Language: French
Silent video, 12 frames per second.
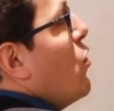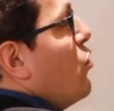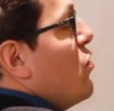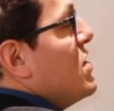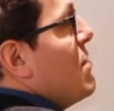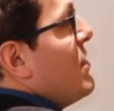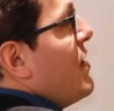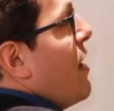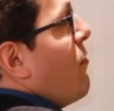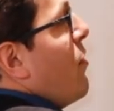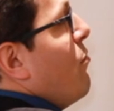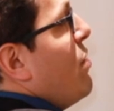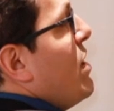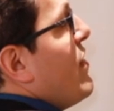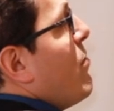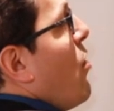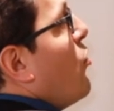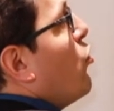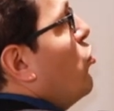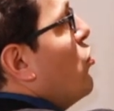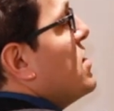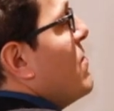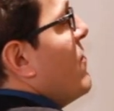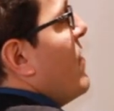le deuxième terme. P va prendre une
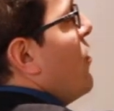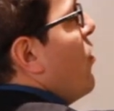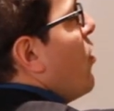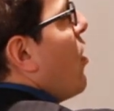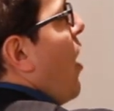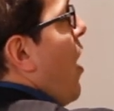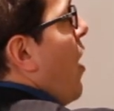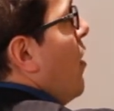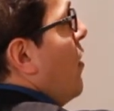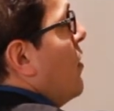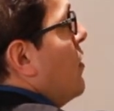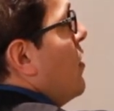deuxième valeur, 1,